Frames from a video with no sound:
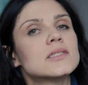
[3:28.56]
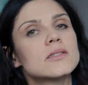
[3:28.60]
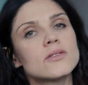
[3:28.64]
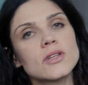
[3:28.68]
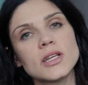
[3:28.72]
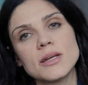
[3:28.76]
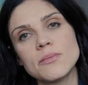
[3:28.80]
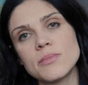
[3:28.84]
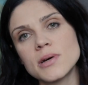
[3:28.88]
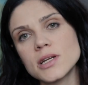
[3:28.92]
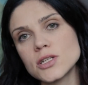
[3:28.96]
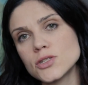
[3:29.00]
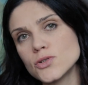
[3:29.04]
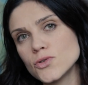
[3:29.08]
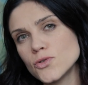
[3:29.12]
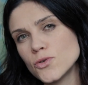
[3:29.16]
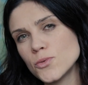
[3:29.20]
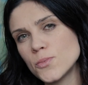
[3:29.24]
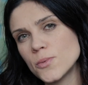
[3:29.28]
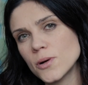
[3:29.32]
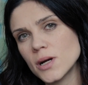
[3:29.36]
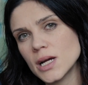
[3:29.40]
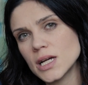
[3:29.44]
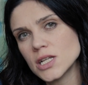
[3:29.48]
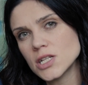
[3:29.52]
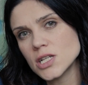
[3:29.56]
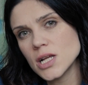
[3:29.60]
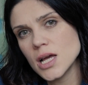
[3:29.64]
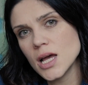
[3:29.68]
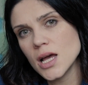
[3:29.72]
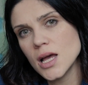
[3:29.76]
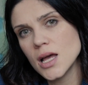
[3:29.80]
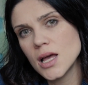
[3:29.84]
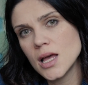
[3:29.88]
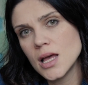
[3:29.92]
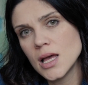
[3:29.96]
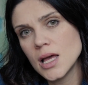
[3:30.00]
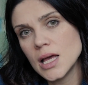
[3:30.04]
co najbardziej upokarza?
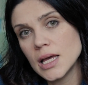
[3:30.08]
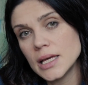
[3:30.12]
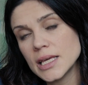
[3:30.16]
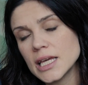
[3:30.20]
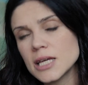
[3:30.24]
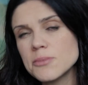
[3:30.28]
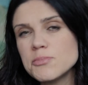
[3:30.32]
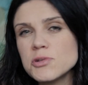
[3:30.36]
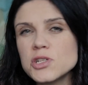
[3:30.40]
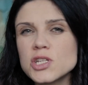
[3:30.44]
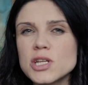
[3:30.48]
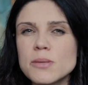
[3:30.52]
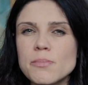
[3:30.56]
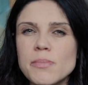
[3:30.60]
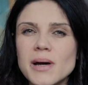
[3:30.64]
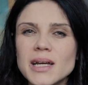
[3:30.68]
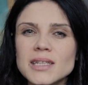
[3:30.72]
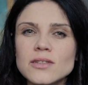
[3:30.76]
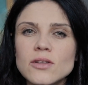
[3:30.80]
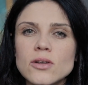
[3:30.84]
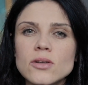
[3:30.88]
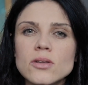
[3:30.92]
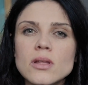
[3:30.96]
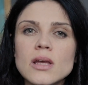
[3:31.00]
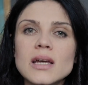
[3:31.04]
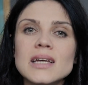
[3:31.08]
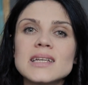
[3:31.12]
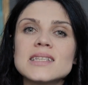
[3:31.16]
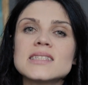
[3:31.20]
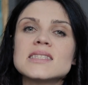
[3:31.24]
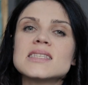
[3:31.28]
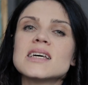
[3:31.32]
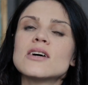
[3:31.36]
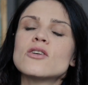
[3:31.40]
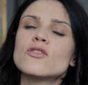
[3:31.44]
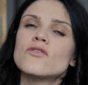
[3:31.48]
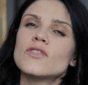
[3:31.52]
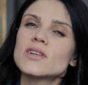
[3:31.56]
Jak pisze Baton,
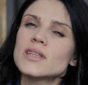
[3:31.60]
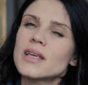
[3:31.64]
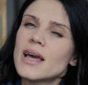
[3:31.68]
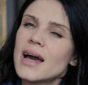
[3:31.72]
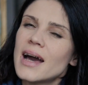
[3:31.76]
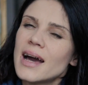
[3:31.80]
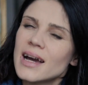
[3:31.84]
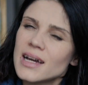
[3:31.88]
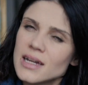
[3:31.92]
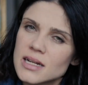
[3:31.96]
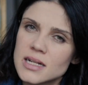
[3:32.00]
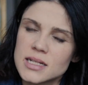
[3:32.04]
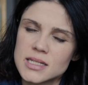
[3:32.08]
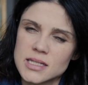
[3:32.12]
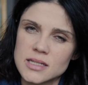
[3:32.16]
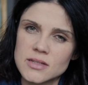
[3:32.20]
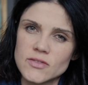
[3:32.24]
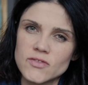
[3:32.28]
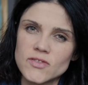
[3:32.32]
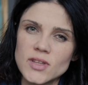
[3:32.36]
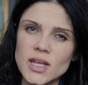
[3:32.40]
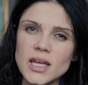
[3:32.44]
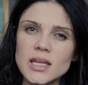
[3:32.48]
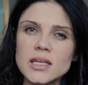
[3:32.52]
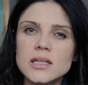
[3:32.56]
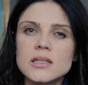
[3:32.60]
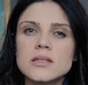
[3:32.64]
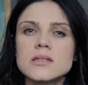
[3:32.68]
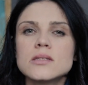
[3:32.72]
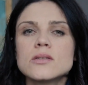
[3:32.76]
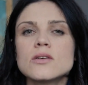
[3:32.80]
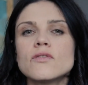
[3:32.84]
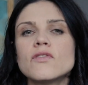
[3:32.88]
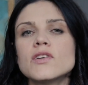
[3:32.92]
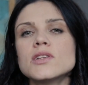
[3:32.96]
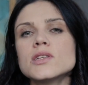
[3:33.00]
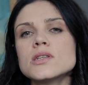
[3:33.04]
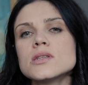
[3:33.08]
zachowania agresywne
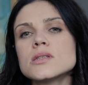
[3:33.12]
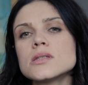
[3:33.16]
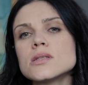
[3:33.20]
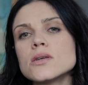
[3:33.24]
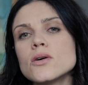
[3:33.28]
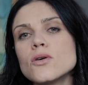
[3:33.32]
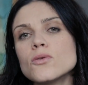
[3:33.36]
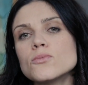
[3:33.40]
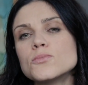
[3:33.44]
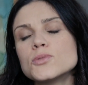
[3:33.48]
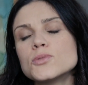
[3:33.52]
inicjowane są